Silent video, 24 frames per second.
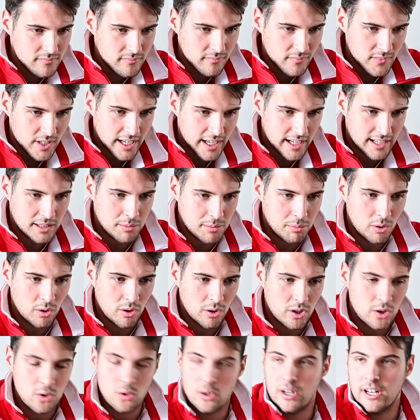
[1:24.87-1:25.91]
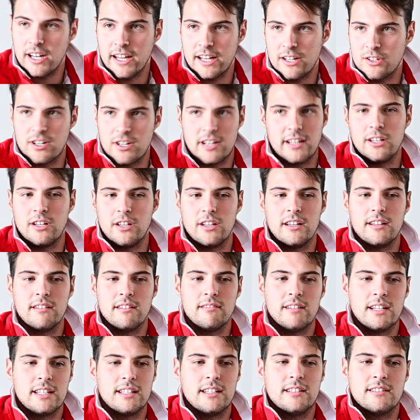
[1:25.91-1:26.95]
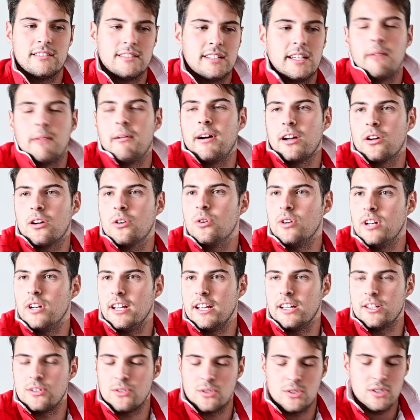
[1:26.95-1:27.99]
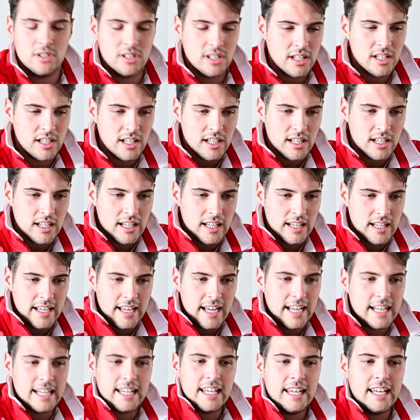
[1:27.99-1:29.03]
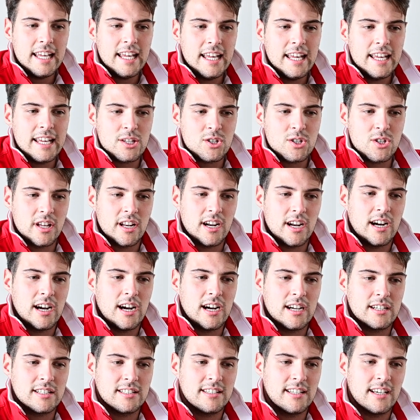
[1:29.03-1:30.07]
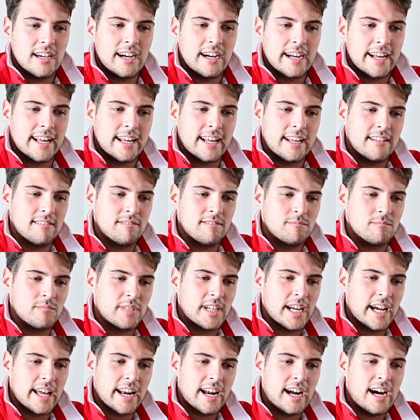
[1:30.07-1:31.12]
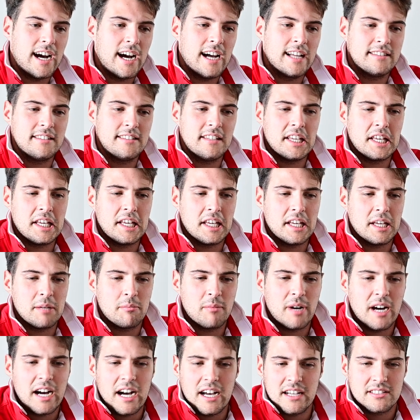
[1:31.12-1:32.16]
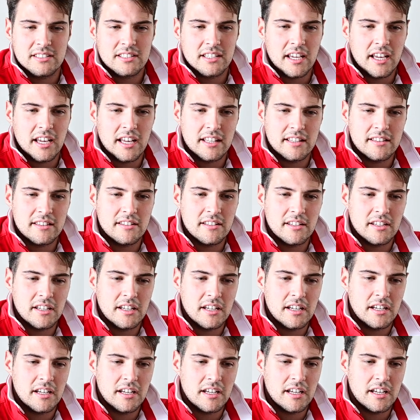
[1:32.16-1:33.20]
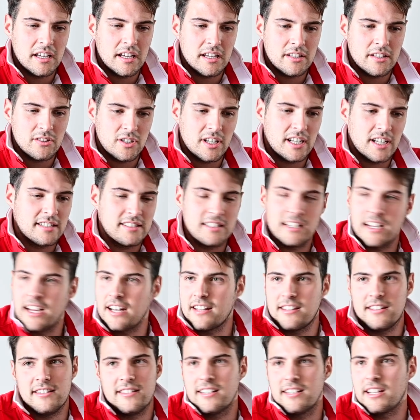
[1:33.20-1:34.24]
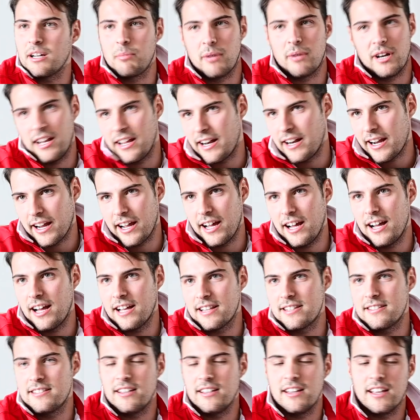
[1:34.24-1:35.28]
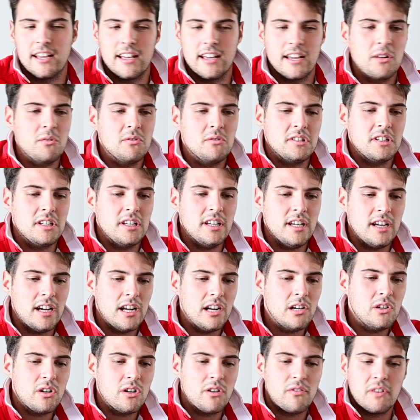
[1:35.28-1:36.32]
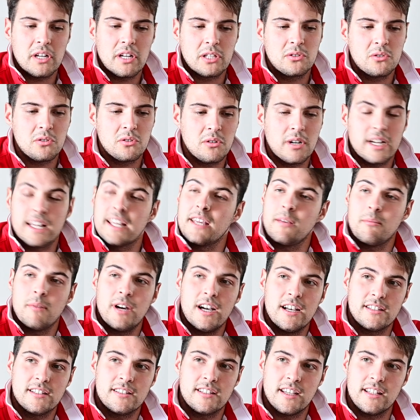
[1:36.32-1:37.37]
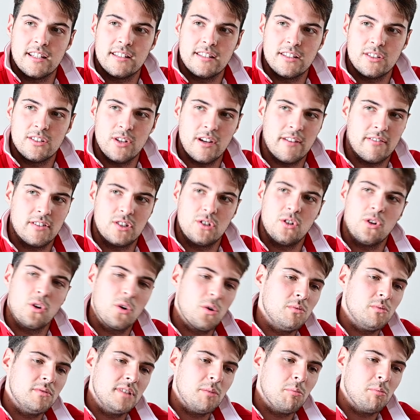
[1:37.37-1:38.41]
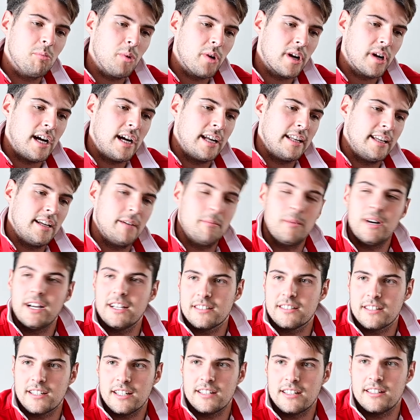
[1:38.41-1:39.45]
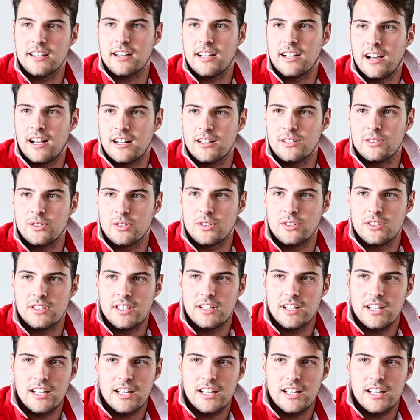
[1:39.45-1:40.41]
che era tipo il collegio, cioè, eh, si chiamava il collegio, e lì c'era sia karate, basket, eh, ginnastica artistica per le ragazze e così, allora ho fatto anche basket, cioè facevo in contemporanea basket e calcio.